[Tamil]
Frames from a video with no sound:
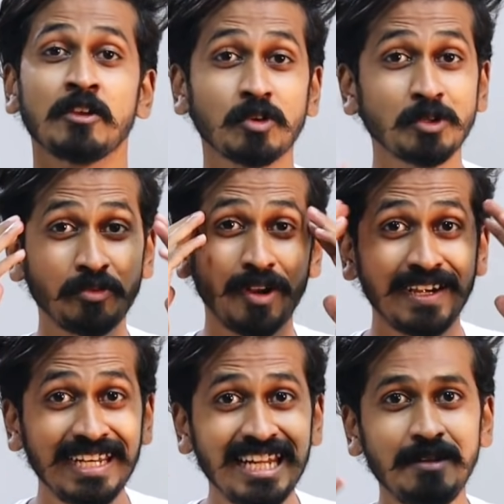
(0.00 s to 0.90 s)
ஸோ அது
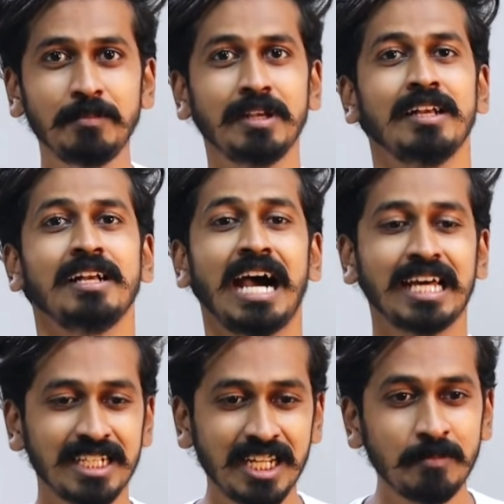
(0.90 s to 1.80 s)
ஃபுல்லாக ட்ரீம்
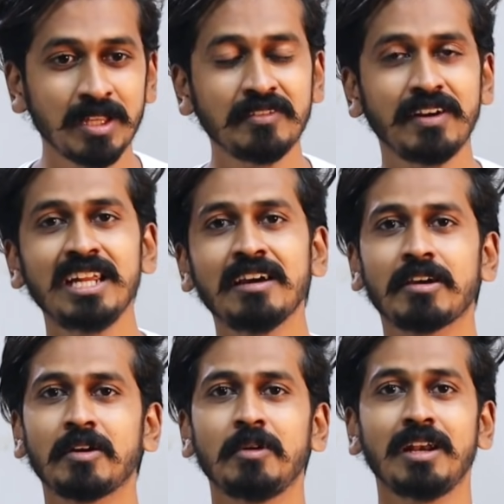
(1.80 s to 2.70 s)
அந்த ட்ரீம்லேருந்து வெளியில்
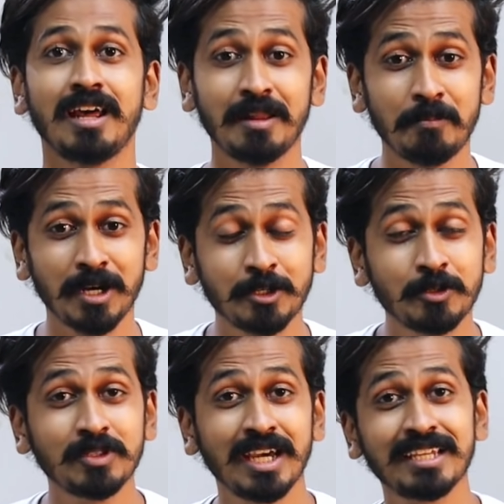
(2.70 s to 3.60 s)
வரவங்களால்
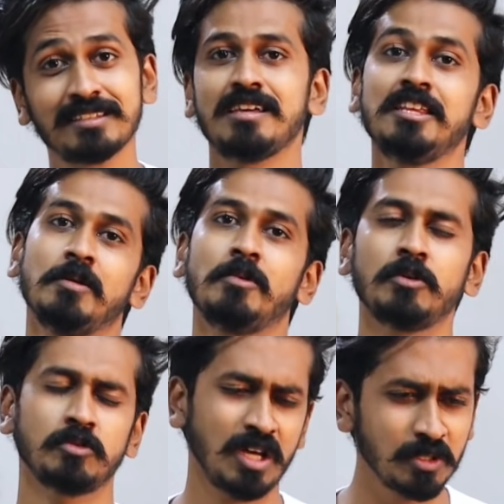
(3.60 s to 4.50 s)
மட்டும்தான் இங்கே சாதிக்க
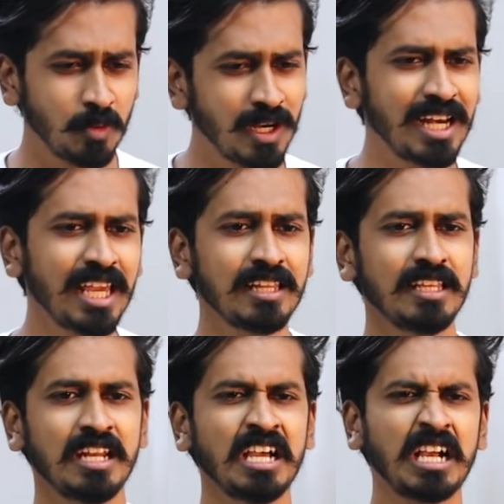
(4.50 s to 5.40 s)
முடியும் ஸோ அதுக்குள்ளாரே
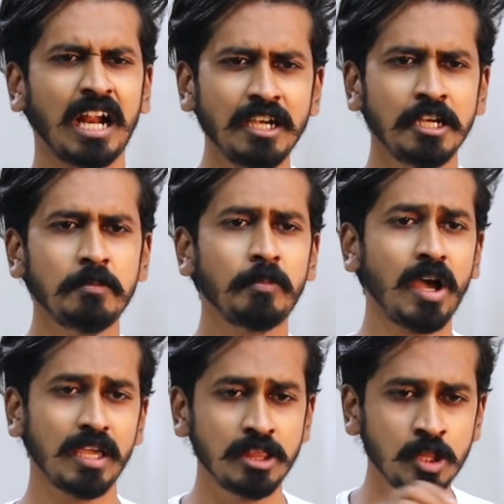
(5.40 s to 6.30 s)
இருந்தீங்கன்னா
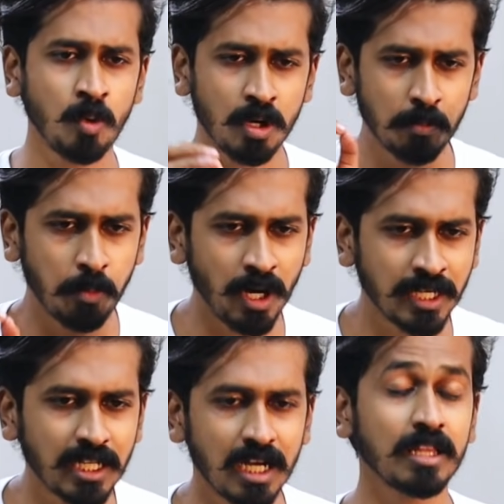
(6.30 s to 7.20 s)
கண்டிப்பாக இந்த ஒரு
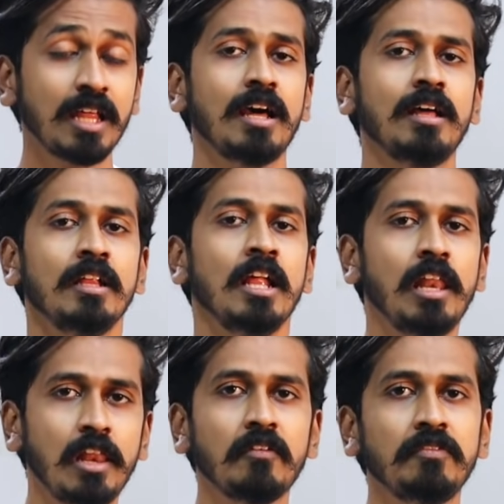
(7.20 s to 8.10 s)
பாயிண்டால் தான்
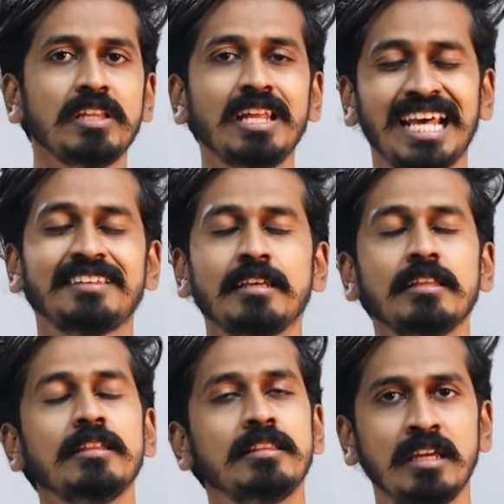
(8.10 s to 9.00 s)
லவ் எது லஸ்
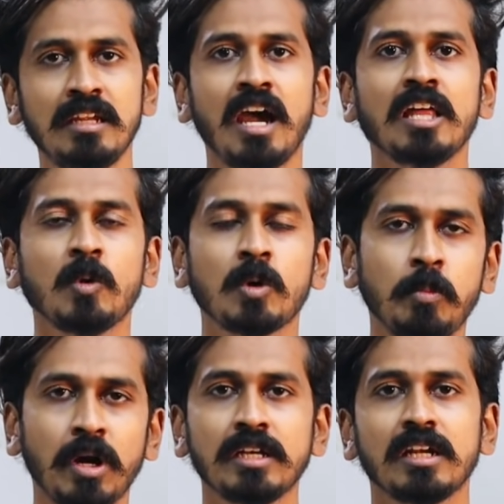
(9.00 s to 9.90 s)
எதுன்னு தெரியாத ஒரு
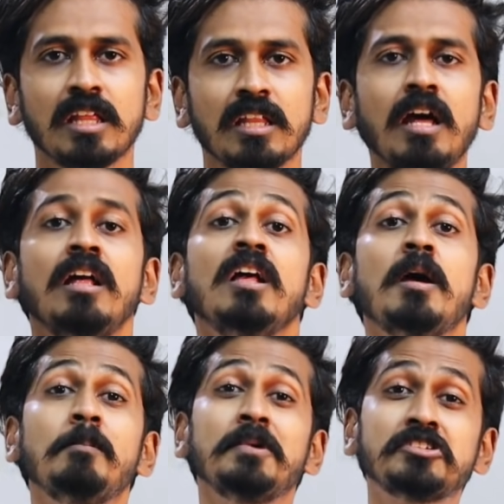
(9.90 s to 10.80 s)
பாயிண்டால் தான்
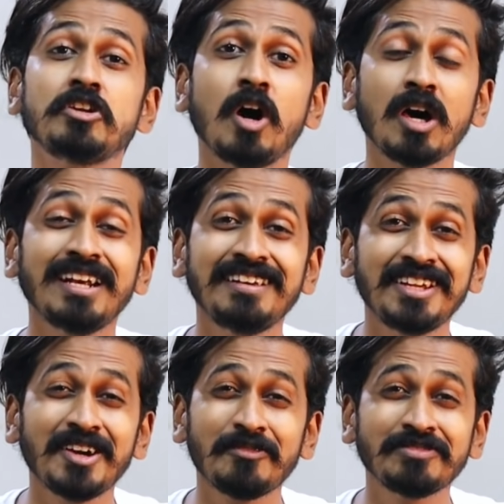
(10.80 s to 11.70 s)

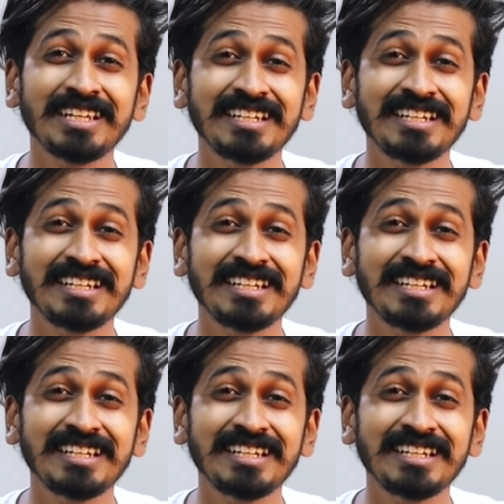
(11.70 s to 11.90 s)
மெஜாரிட்டி ஆஃப் த